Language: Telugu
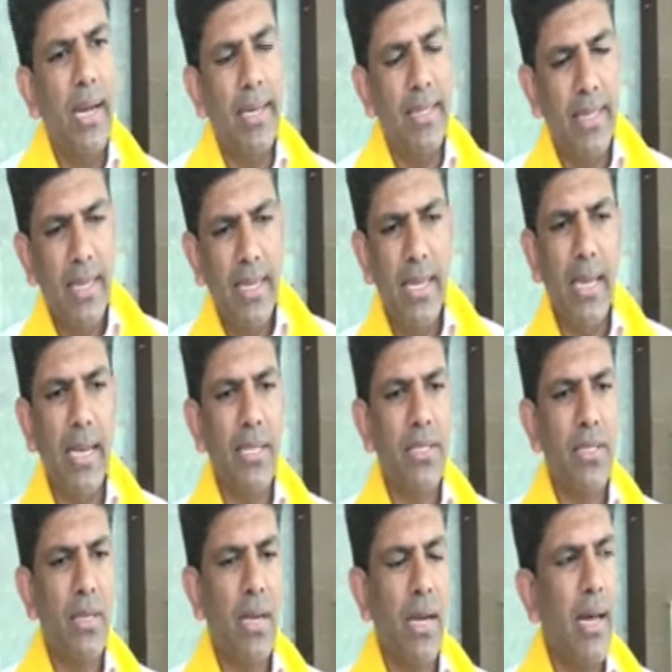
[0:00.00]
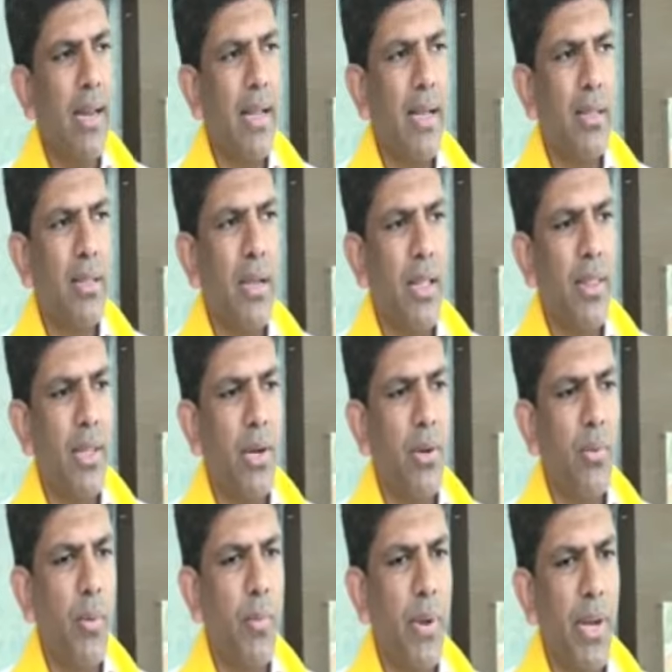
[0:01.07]
అయితే ఎలక్ష కార్యకర్తలందరూ
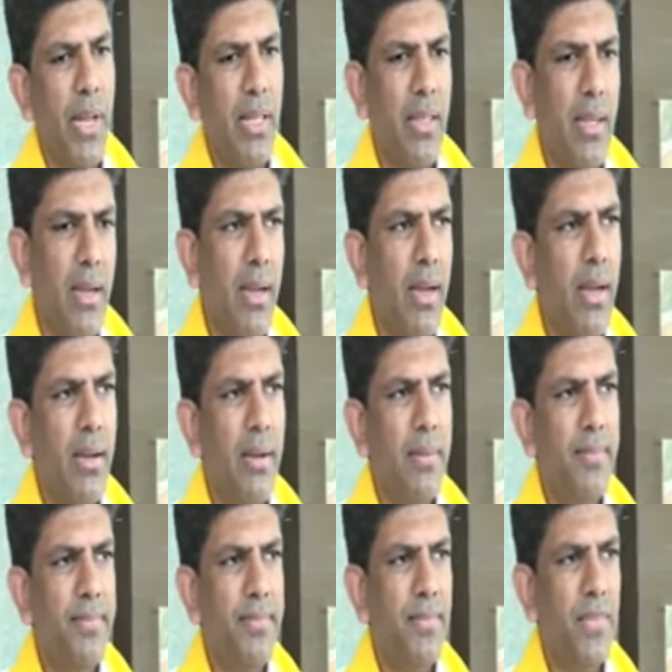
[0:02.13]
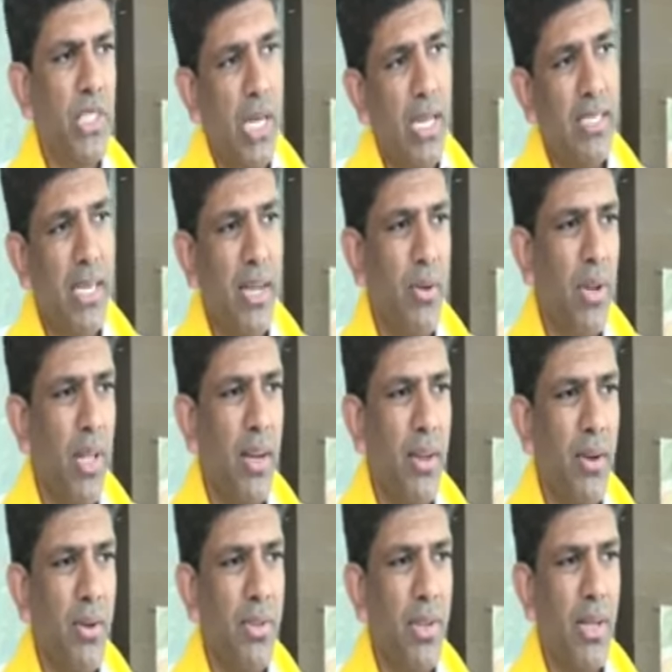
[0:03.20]
విపరీతంగా ఛార్జ్ అయి ఉన్నారు
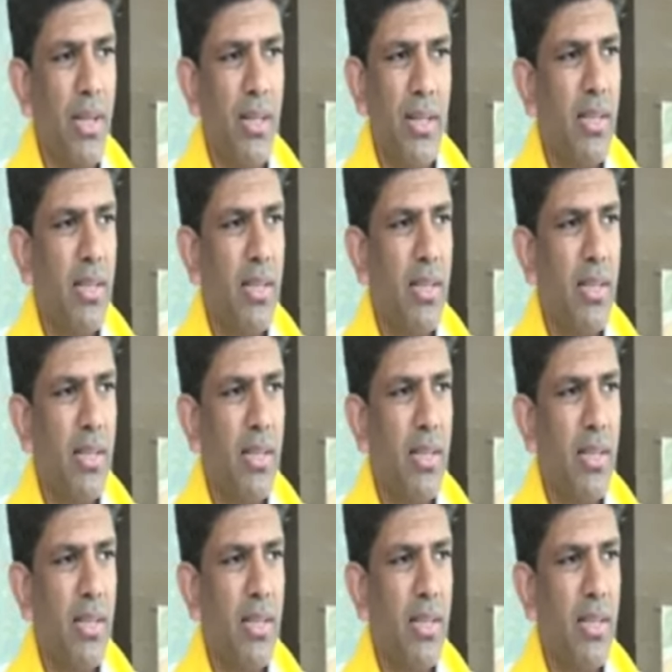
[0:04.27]
ఈ రోజున